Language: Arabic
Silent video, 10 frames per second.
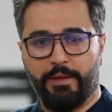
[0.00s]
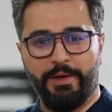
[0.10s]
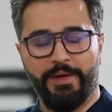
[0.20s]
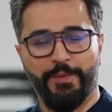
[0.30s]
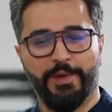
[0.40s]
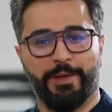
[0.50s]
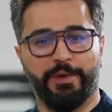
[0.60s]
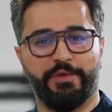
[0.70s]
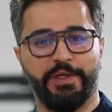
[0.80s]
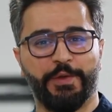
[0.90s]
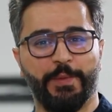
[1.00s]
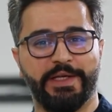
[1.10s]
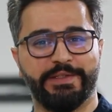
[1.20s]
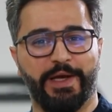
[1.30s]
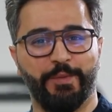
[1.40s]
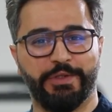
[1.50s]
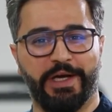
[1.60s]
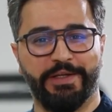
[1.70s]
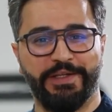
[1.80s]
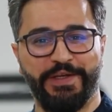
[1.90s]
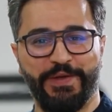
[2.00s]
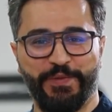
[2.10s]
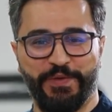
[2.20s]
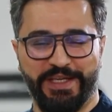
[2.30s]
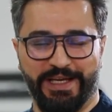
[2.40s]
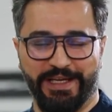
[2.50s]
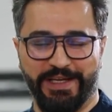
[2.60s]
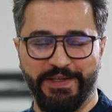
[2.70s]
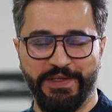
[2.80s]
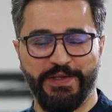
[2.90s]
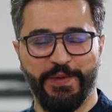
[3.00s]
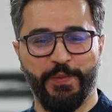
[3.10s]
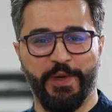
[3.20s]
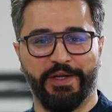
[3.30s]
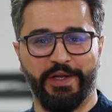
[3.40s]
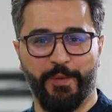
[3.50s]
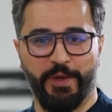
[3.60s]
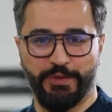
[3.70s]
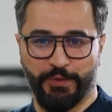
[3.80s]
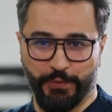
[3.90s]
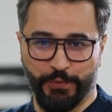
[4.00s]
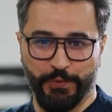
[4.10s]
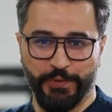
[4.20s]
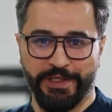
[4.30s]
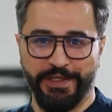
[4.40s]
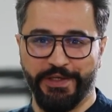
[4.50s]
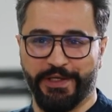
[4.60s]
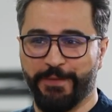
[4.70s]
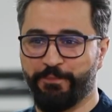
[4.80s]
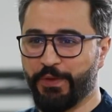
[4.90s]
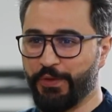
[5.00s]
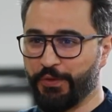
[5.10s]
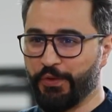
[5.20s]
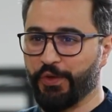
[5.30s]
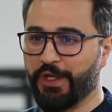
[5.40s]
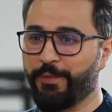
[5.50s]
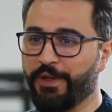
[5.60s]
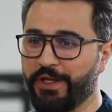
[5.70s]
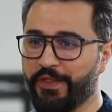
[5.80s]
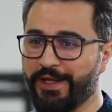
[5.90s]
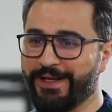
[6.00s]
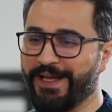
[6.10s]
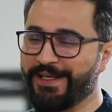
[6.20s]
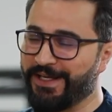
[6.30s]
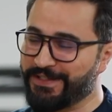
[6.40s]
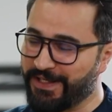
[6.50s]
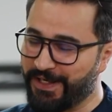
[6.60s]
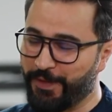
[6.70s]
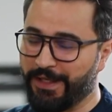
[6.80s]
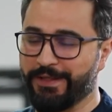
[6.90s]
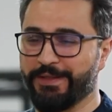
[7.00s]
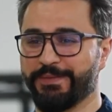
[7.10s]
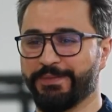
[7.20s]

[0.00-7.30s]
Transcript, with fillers: يا هلا ومرحبا فيكم اعزائي المشاهدين في حلقه جديده من برنامج تو كلينك دكتوره هبه نظر حياك الله معنا